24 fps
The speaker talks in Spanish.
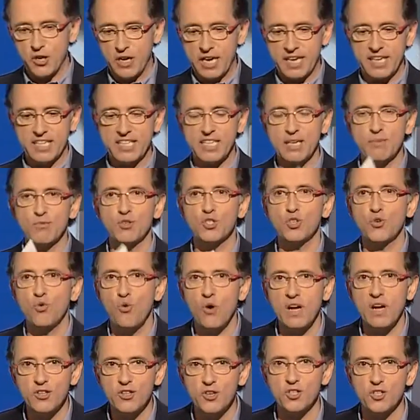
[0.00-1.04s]
aquí tenemos
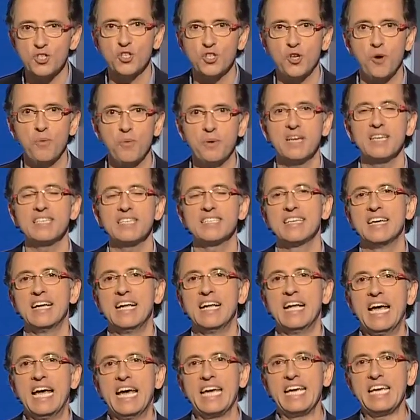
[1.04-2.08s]
cuatro sobres
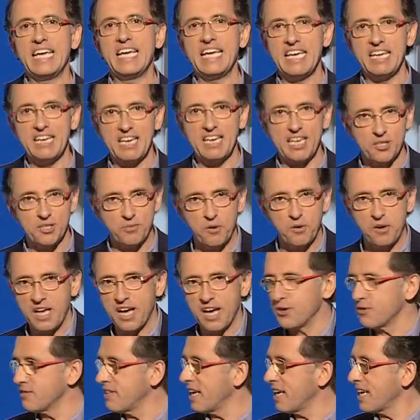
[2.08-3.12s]
y les voy a
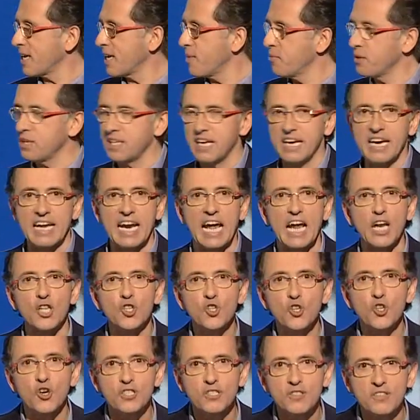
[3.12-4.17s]
contar que pueden ganar
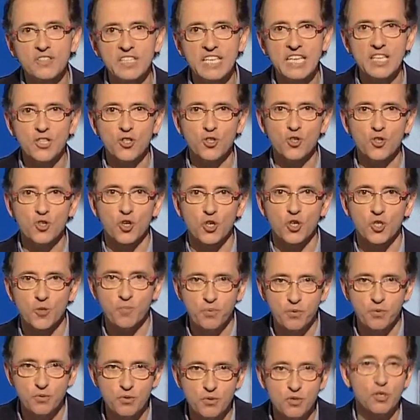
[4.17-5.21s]
200
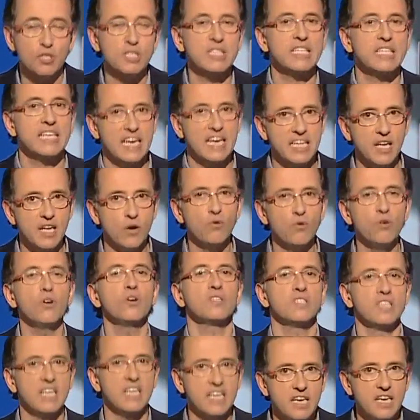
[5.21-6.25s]
puntos cada uno
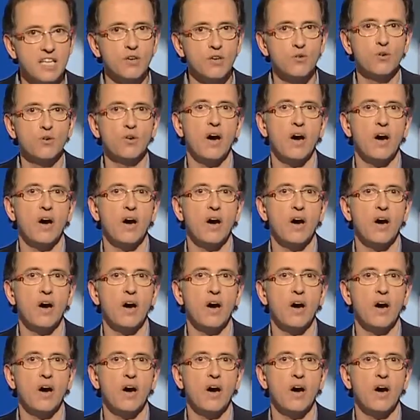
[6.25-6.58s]
si cada uno